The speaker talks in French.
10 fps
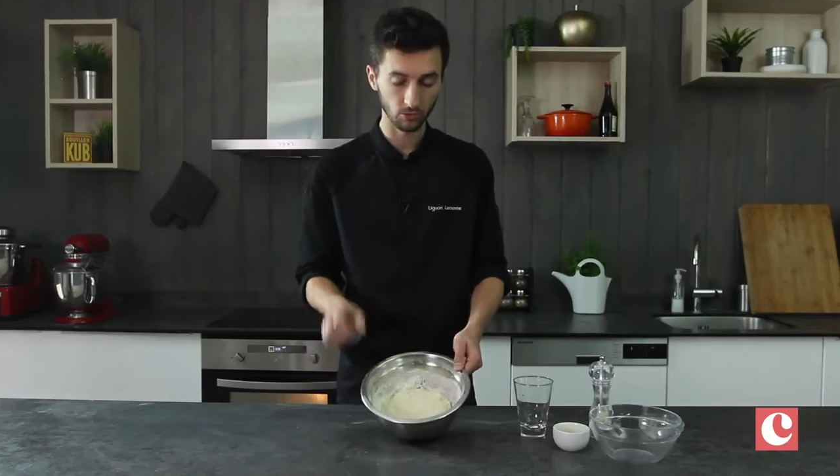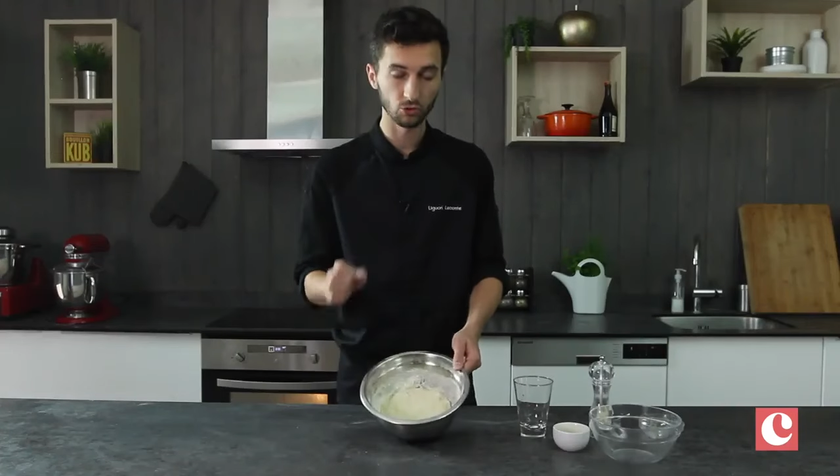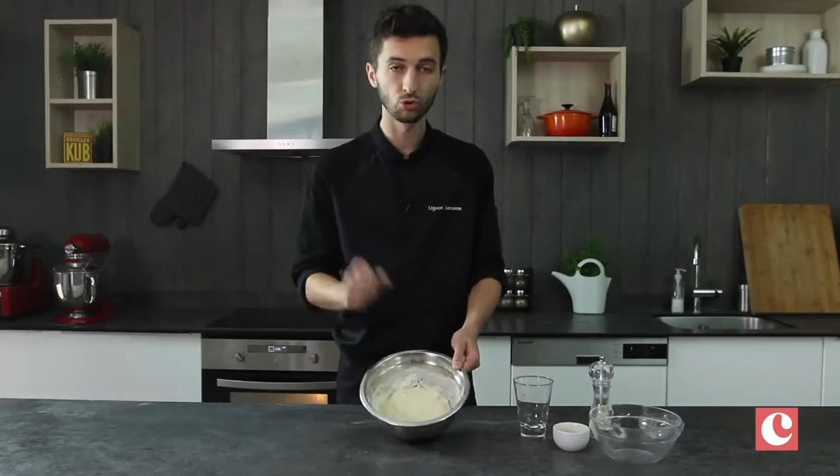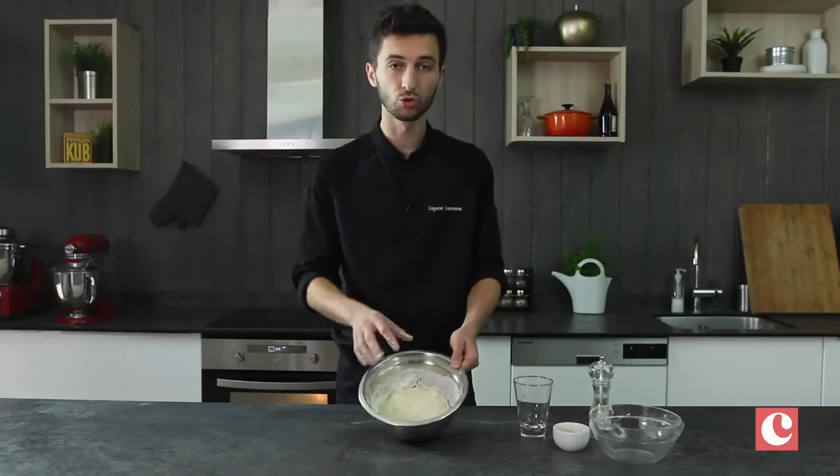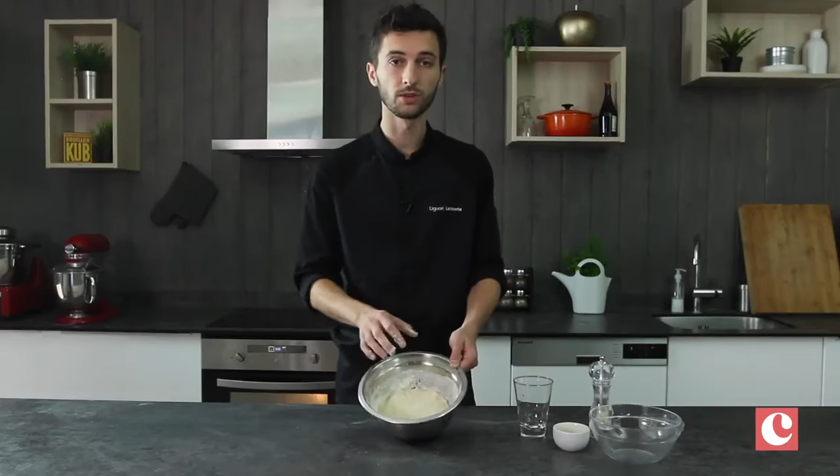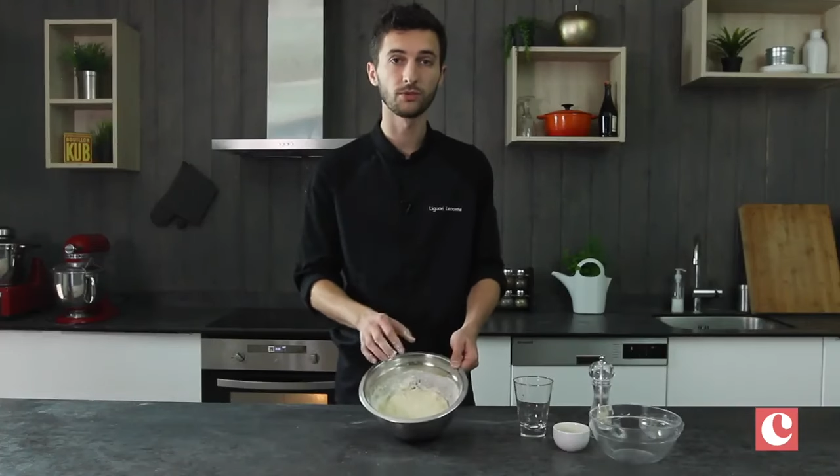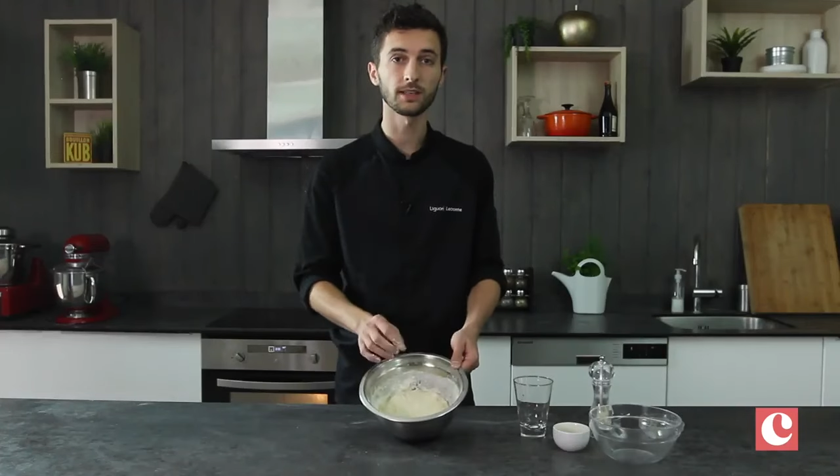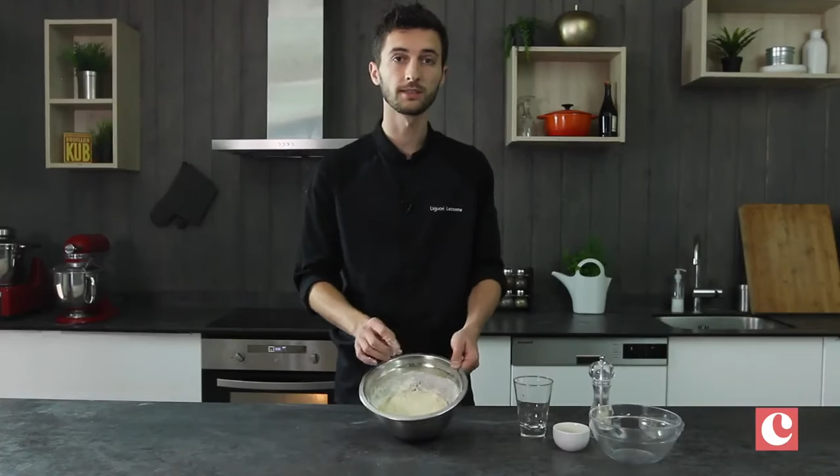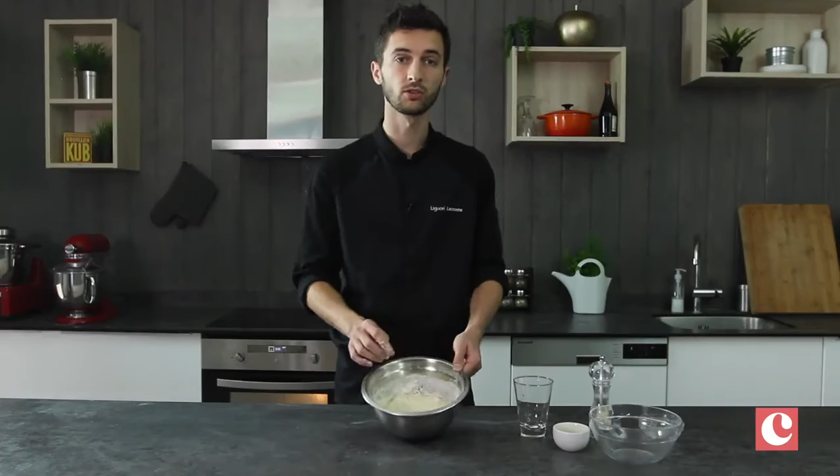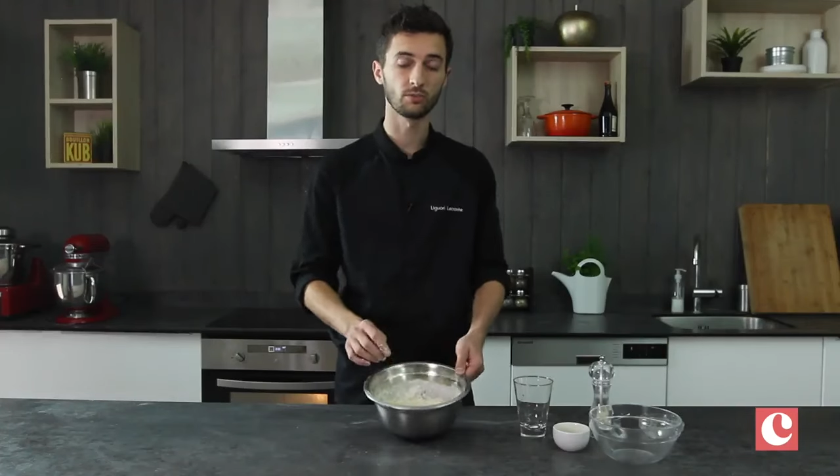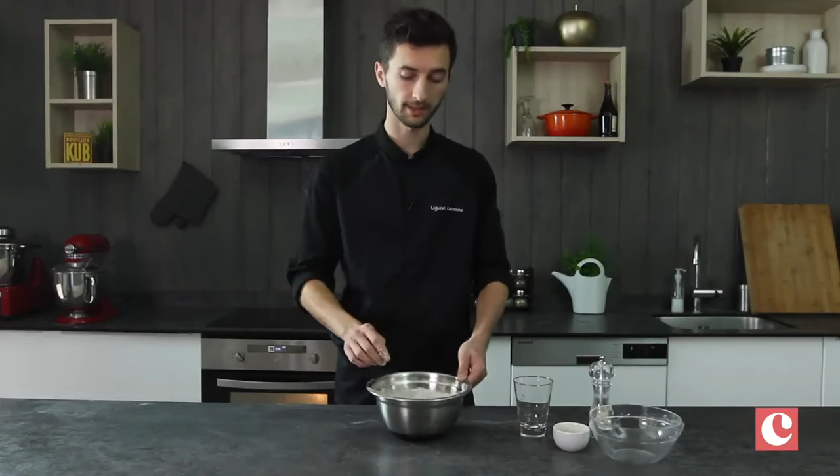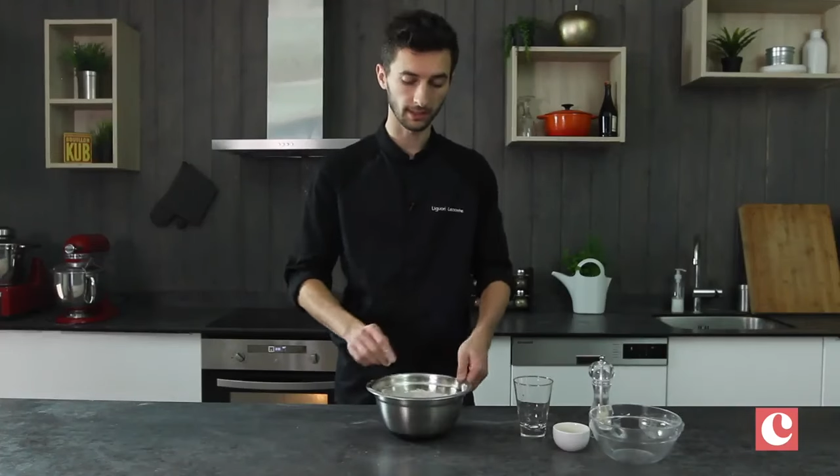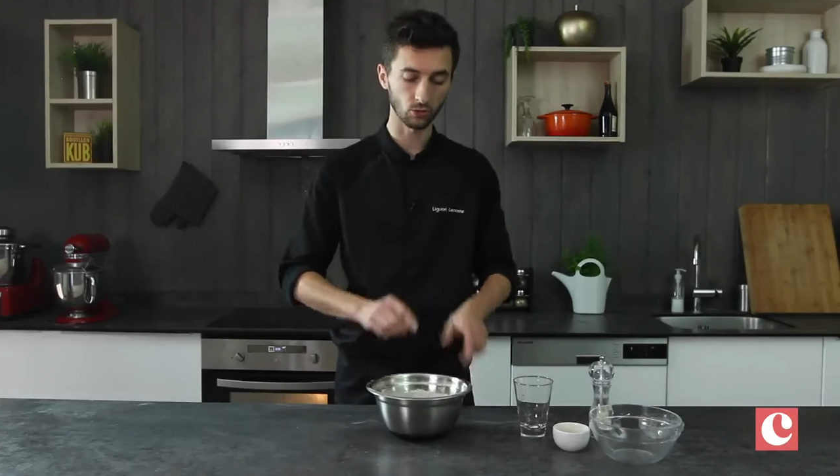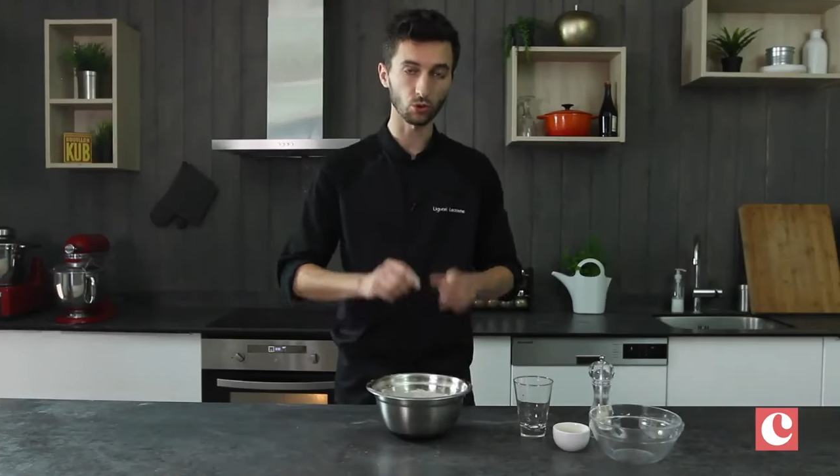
Ce que je vais faire, c'est que je vais mettre un